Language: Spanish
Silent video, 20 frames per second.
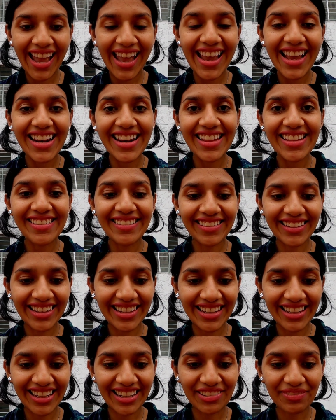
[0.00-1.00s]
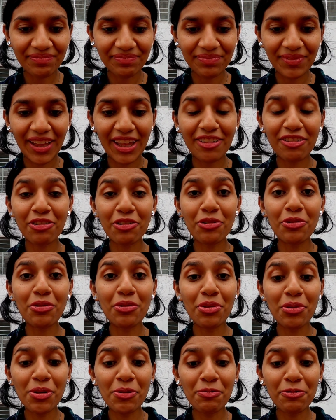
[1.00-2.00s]
Él es guía,
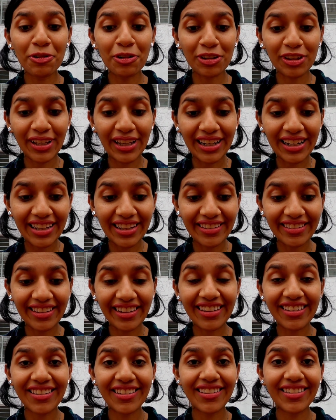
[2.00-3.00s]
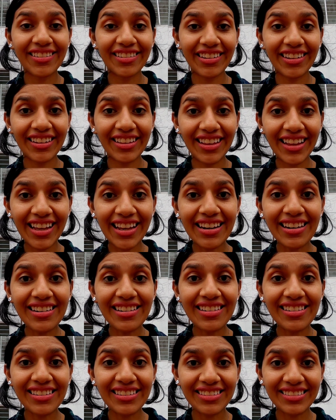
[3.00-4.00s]
escudo y fortaleza. Sin
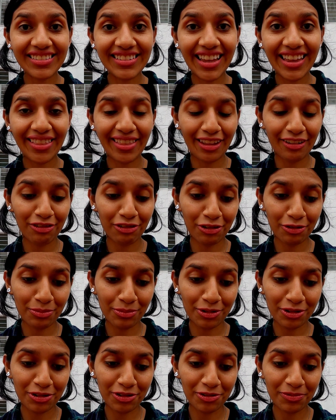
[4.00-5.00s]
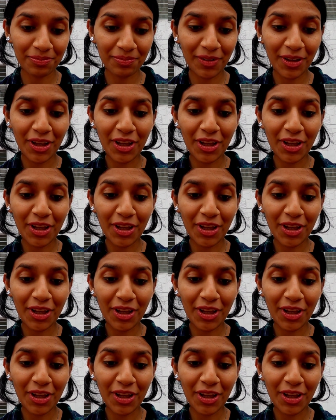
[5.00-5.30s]
Él, nada somos.